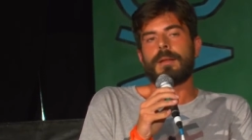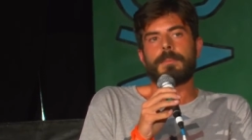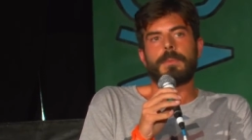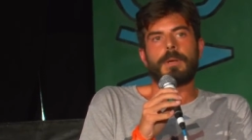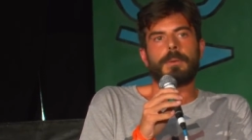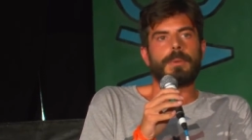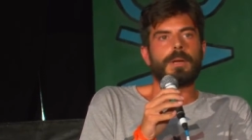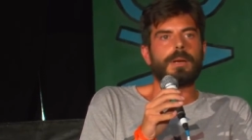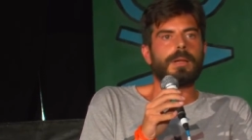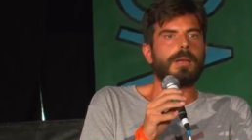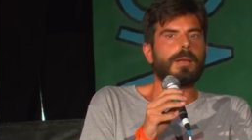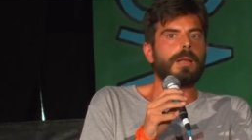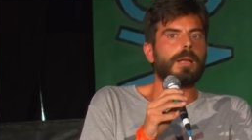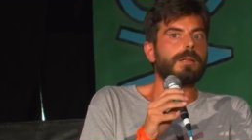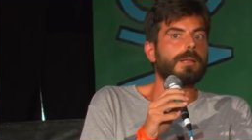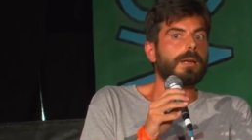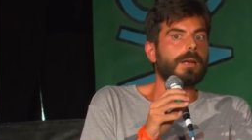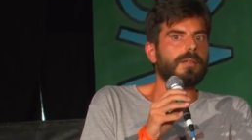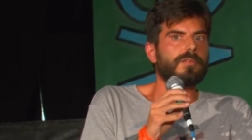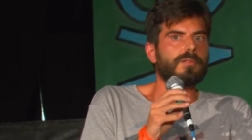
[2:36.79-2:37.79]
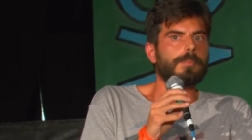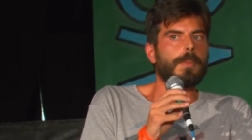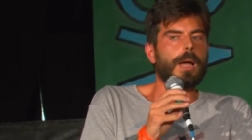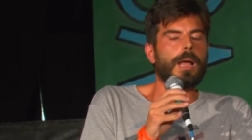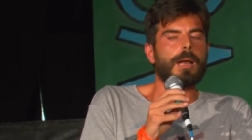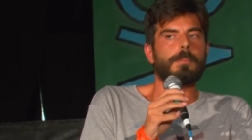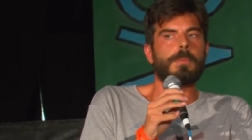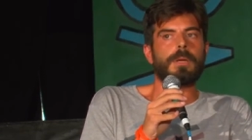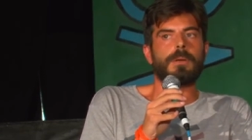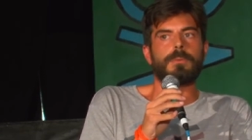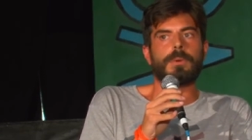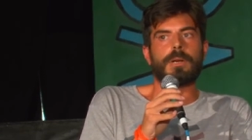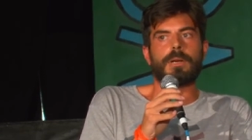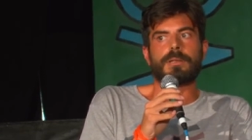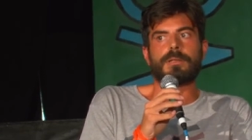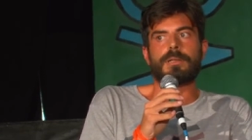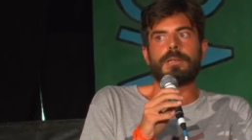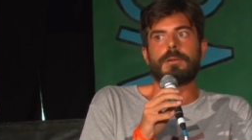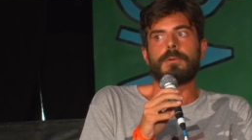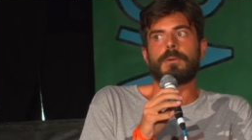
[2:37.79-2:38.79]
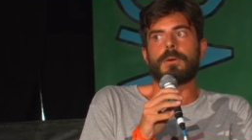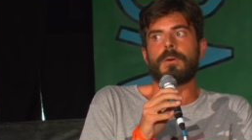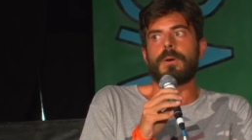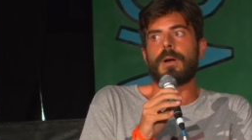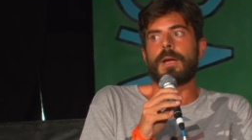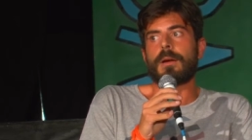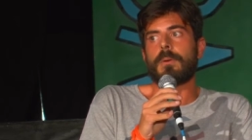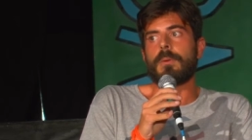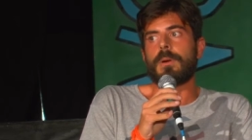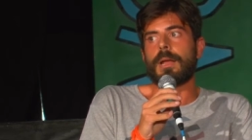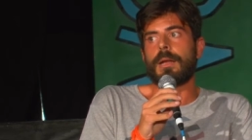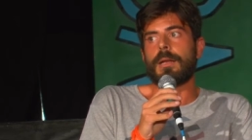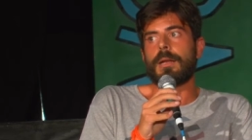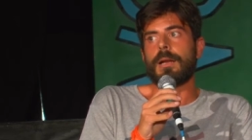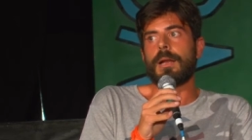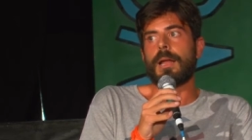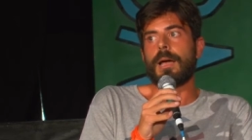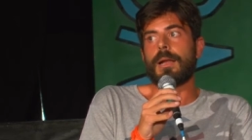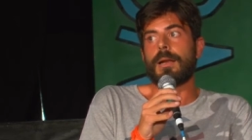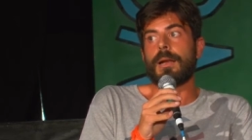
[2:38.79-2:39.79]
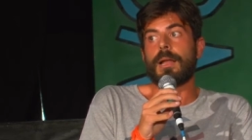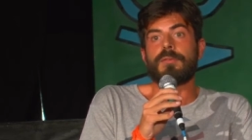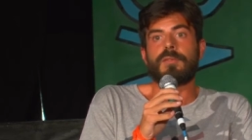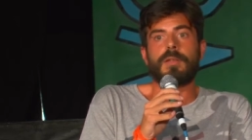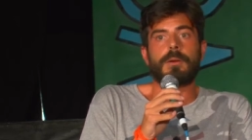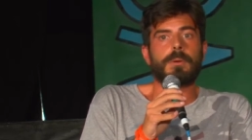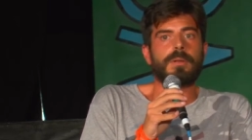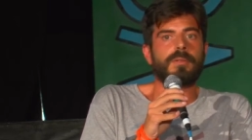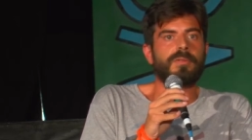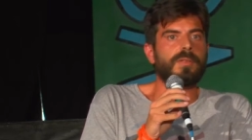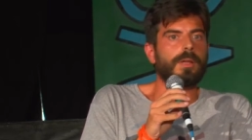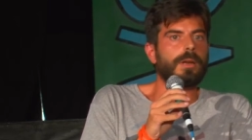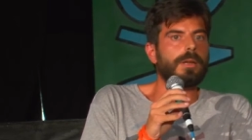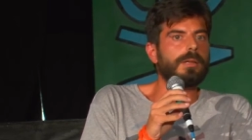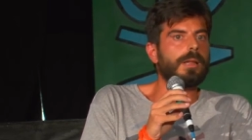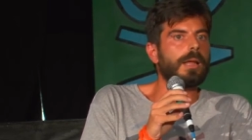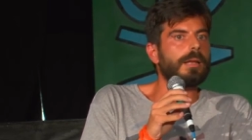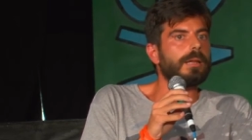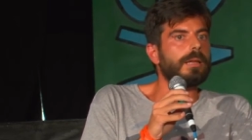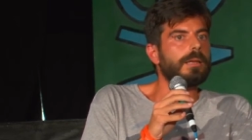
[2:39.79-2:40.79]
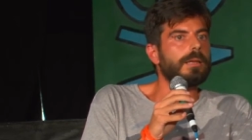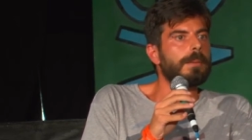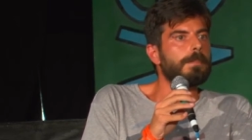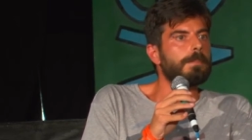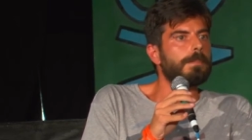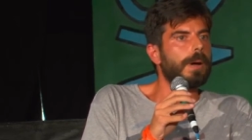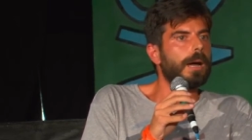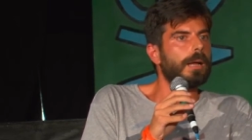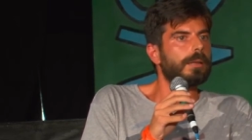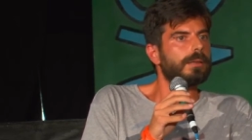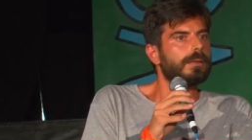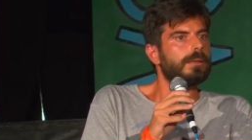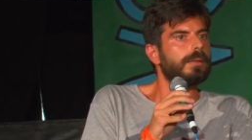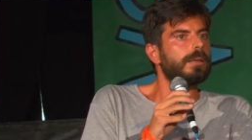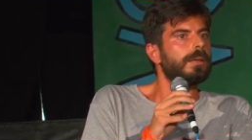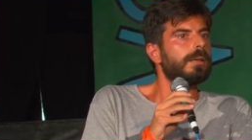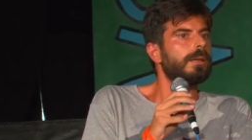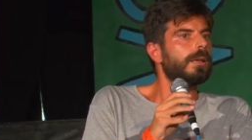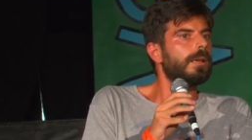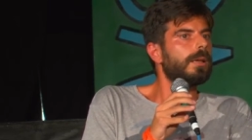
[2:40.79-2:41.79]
a mio parere, Andrea Smalme in un articolo, è quella della sequenzialità degli impatti